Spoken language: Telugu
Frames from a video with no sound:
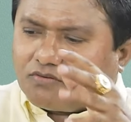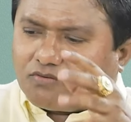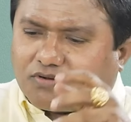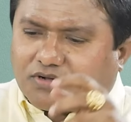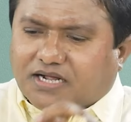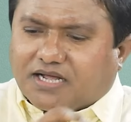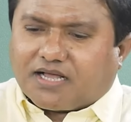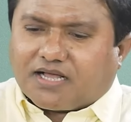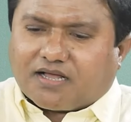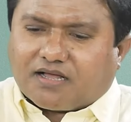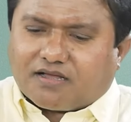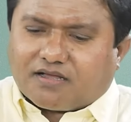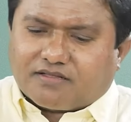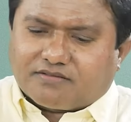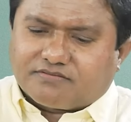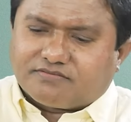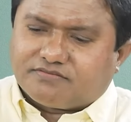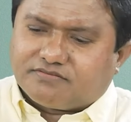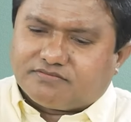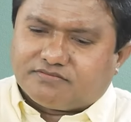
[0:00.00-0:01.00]
ఒక
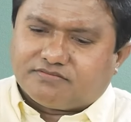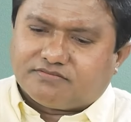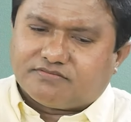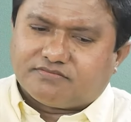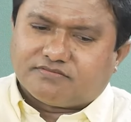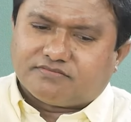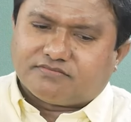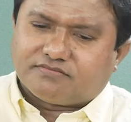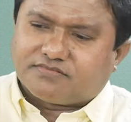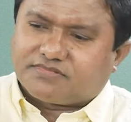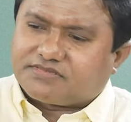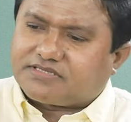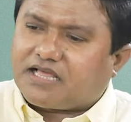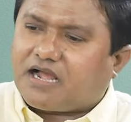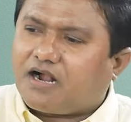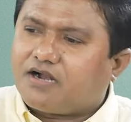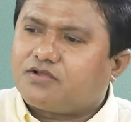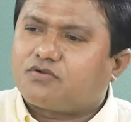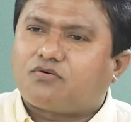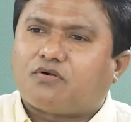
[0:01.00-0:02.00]

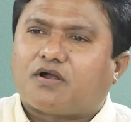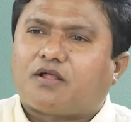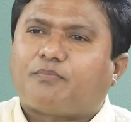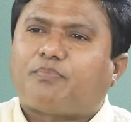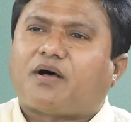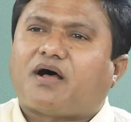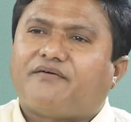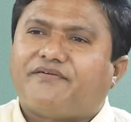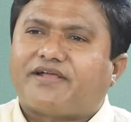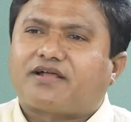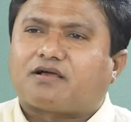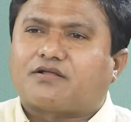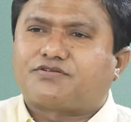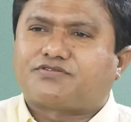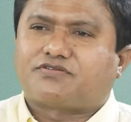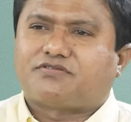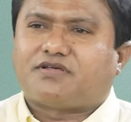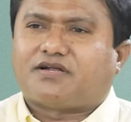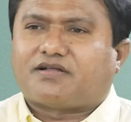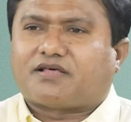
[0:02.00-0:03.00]
తాడు కూడా పామే
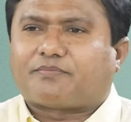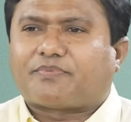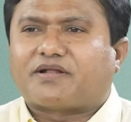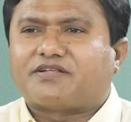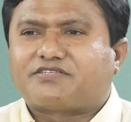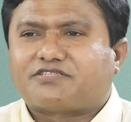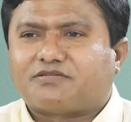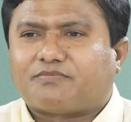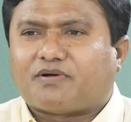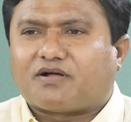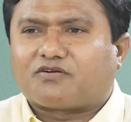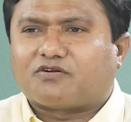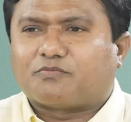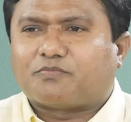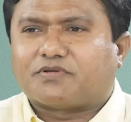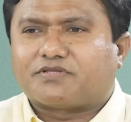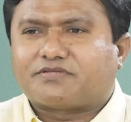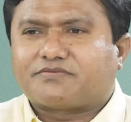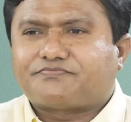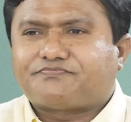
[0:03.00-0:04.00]
కరుస్తుంది అంటారు పరిస్థితి
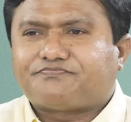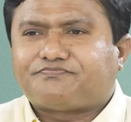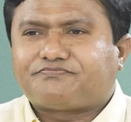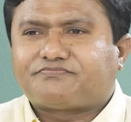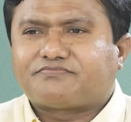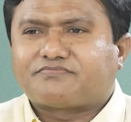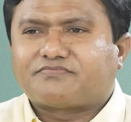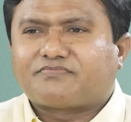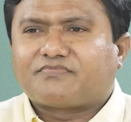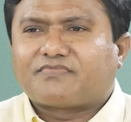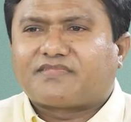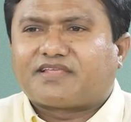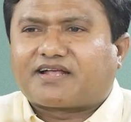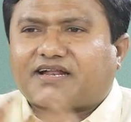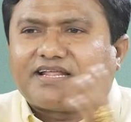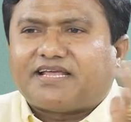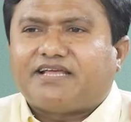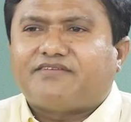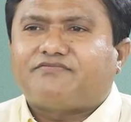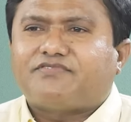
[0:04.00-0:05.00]
బాగోపోతే అవును
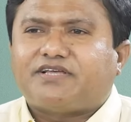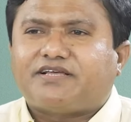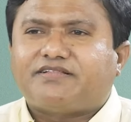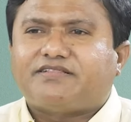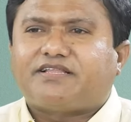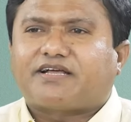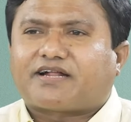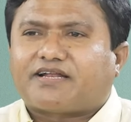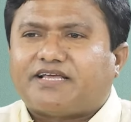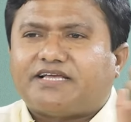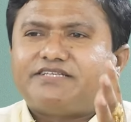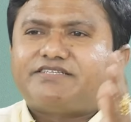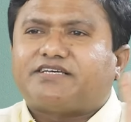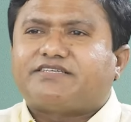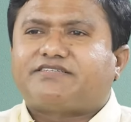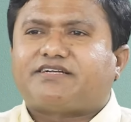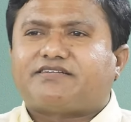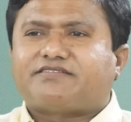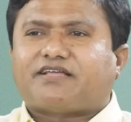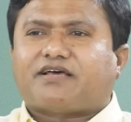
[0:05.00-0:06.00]
ఇక్కడ ఏం అయింది ఇక్కడ ఏం
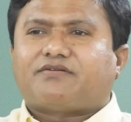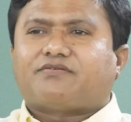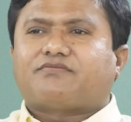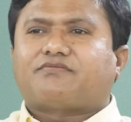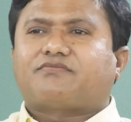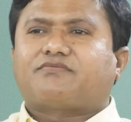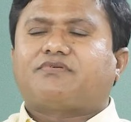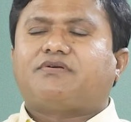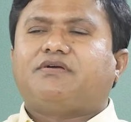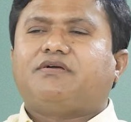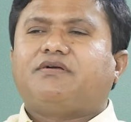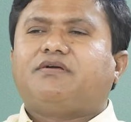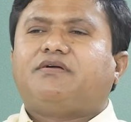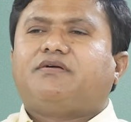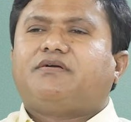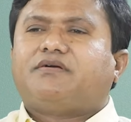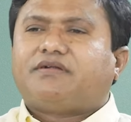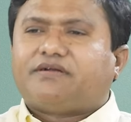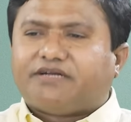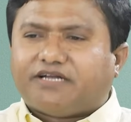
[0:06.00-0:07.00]
చేశాడు తను
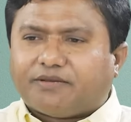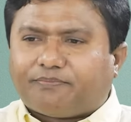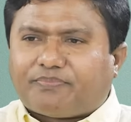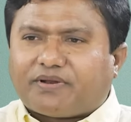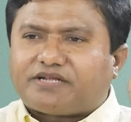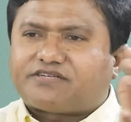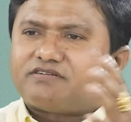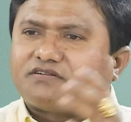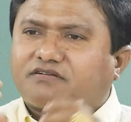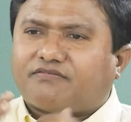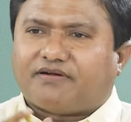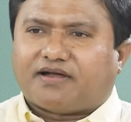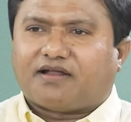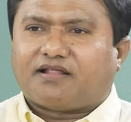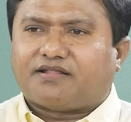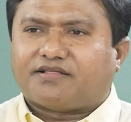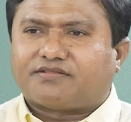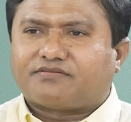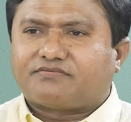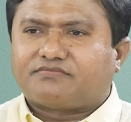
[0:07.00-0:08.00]
డిప్రెషన్కి
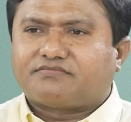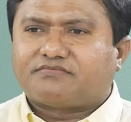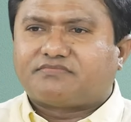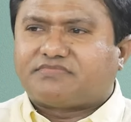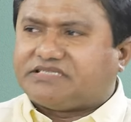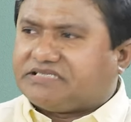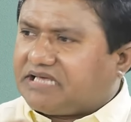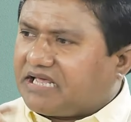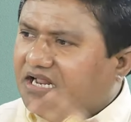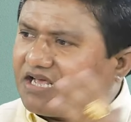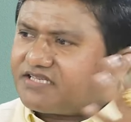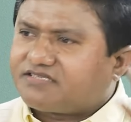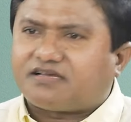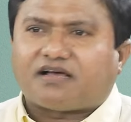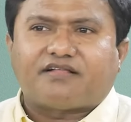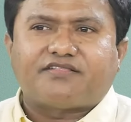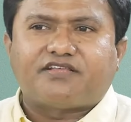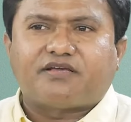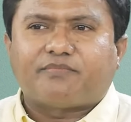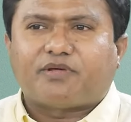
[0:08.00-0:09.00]
వెళ్ళలేదు ఇది ఎలా
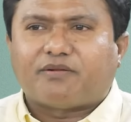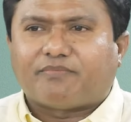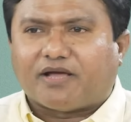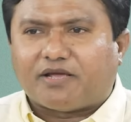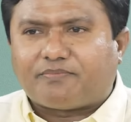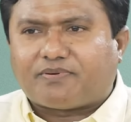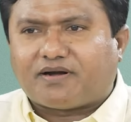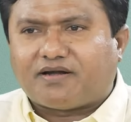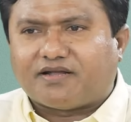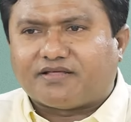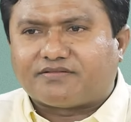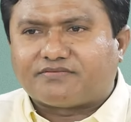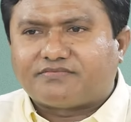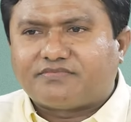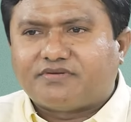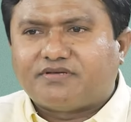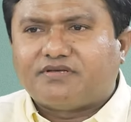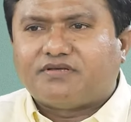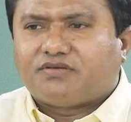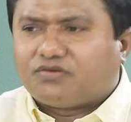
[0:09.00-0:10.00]
సాధ్యమని భయపడలేదు
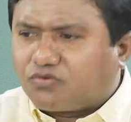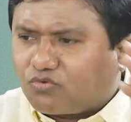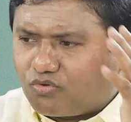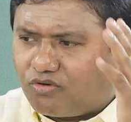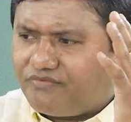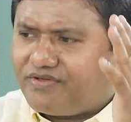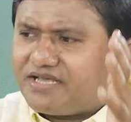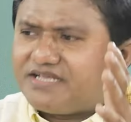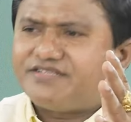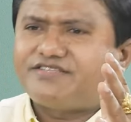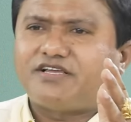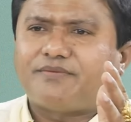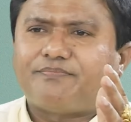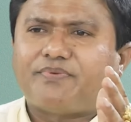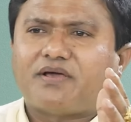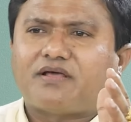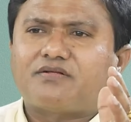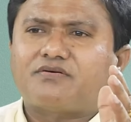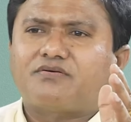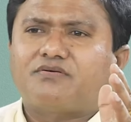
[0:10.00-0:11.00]
గురువు ఏం
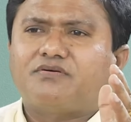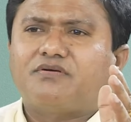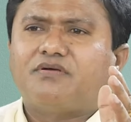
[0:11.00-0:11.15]
చెప్పారు